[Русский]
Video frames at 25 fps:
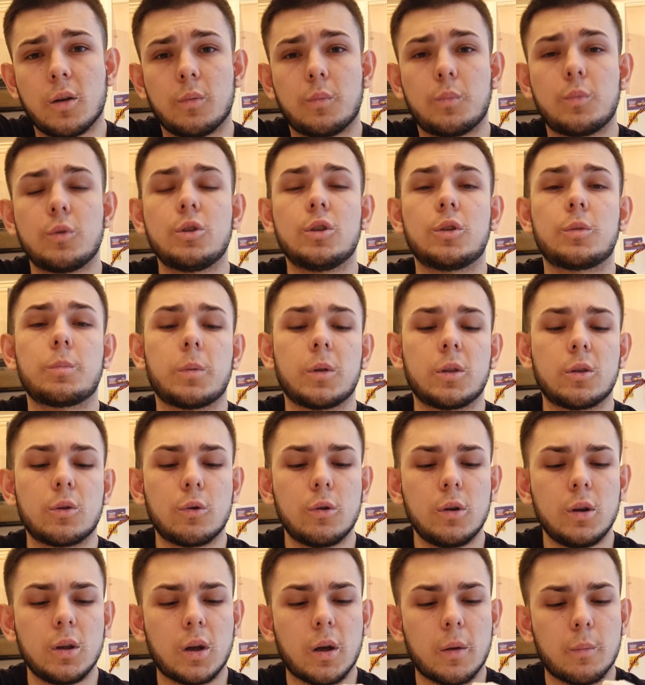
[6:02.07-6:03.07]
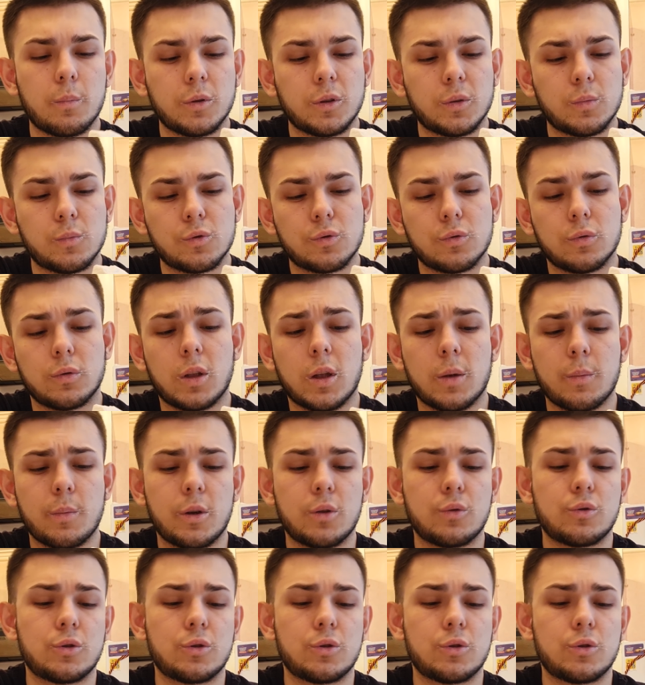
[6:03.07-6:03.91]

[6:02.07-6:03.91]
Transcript: будет под роликом, потому что там я